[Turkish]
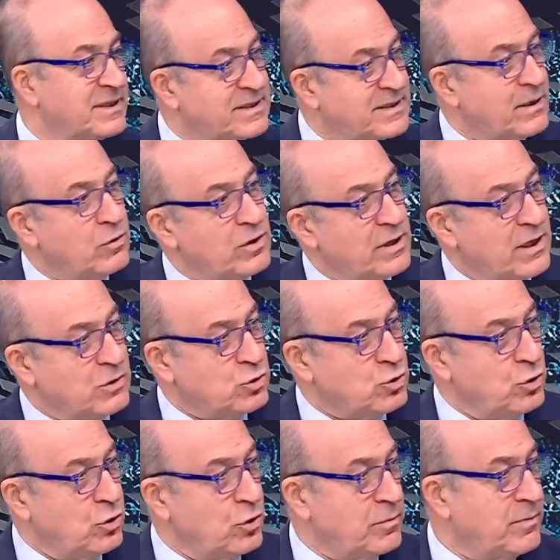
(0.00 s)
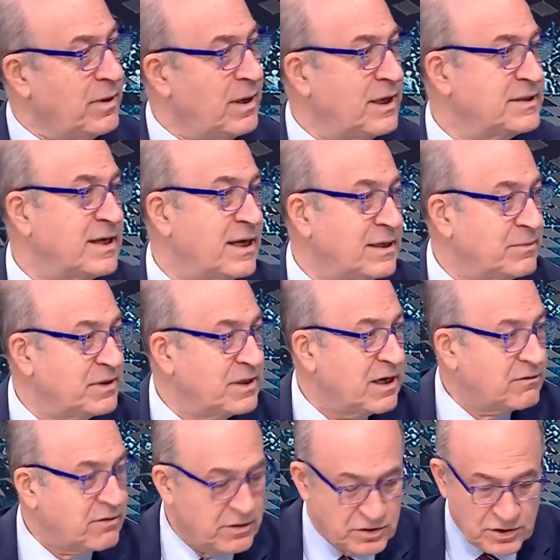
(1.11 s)
Kişisel olarak söylüyorum. Hatalı bir
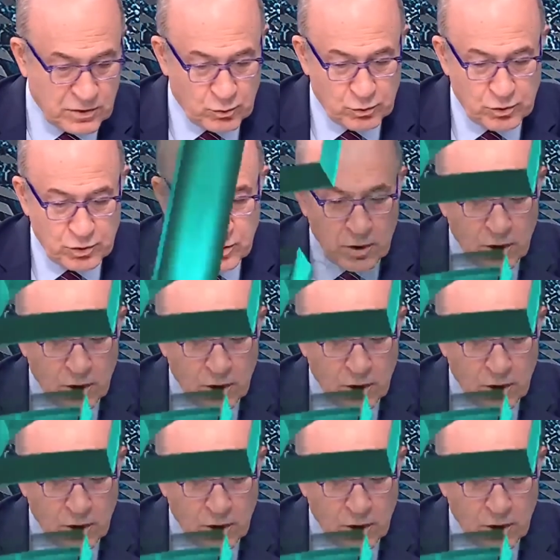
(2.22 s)
davranışta bulundu.